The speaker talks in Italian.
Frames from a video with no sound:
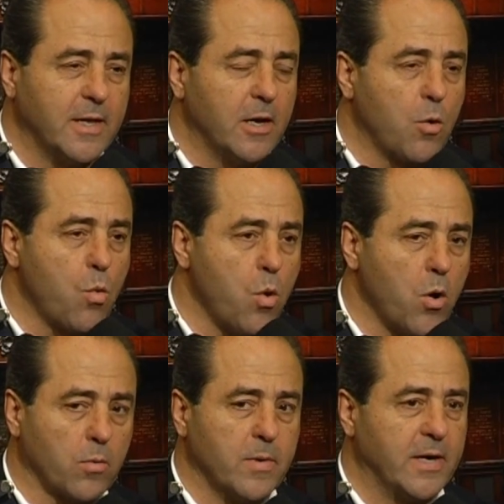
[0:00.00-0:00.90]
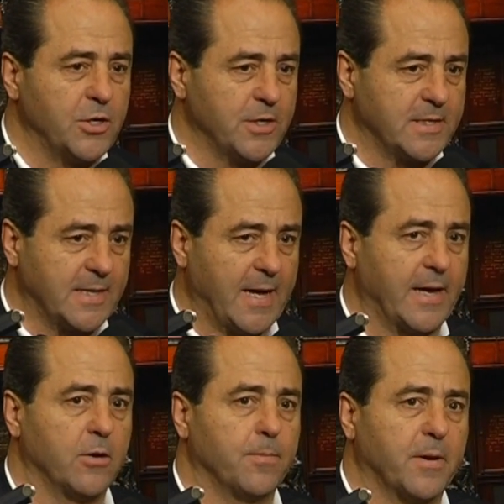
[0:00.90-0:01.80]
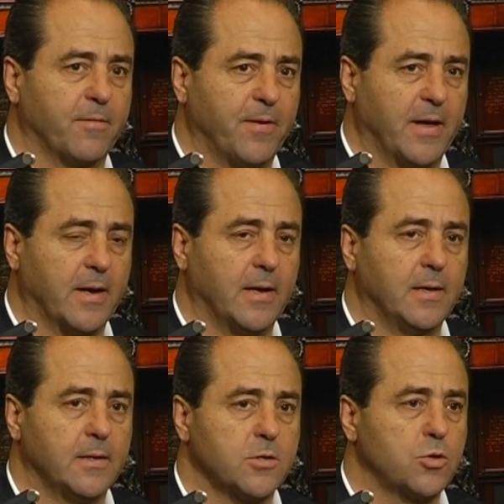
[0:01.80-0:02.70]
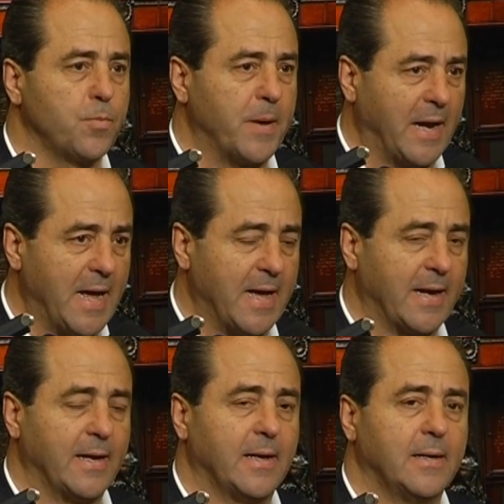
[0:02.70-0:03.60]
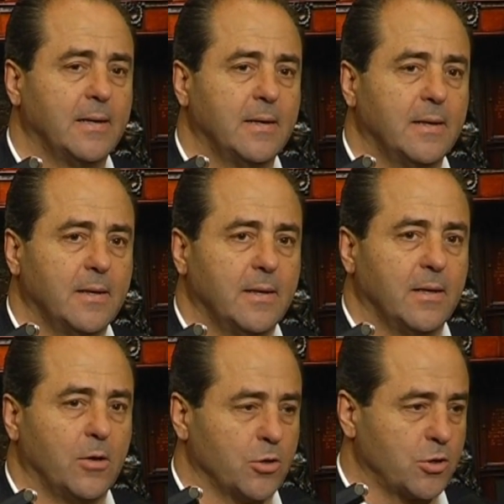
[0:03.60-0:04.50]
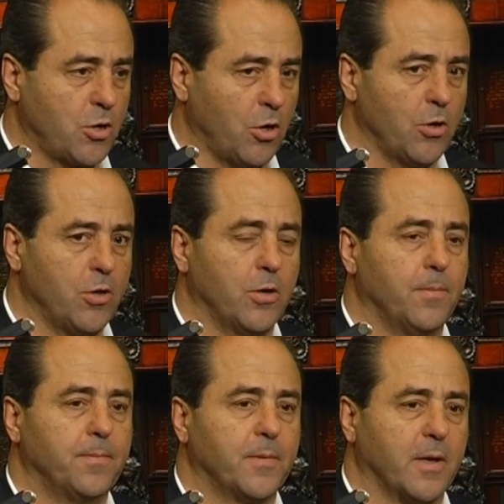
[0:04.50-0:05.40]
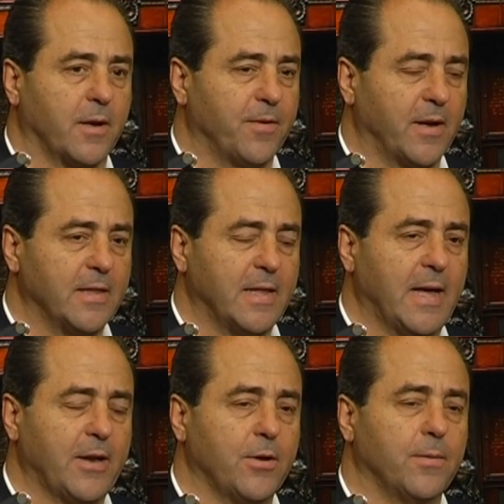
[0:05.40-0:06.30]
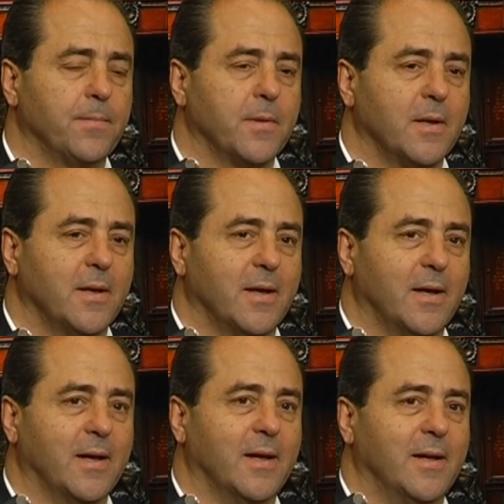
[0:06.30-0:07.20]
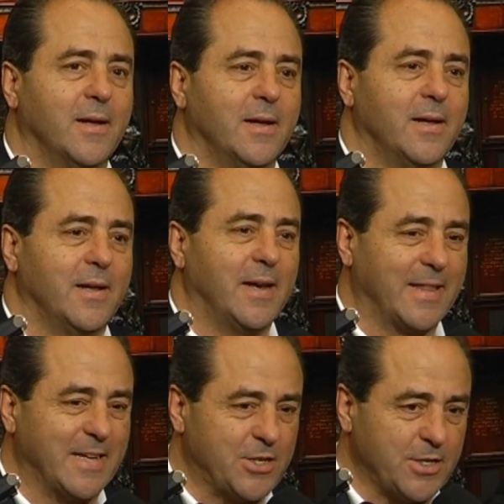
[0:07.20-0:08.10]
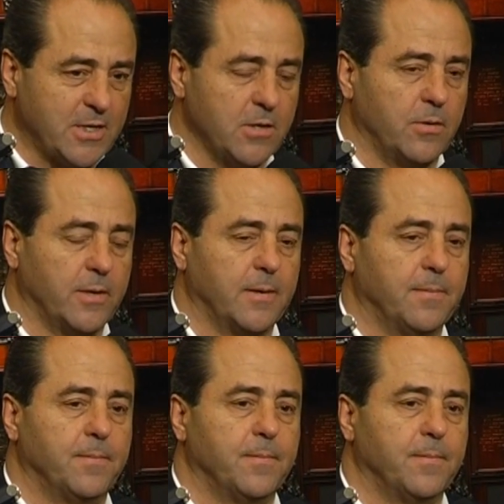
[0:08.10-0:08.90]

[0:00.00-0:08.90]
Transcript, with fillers: del quorum necessario per far superare lo scoglio referendario eh, la decisione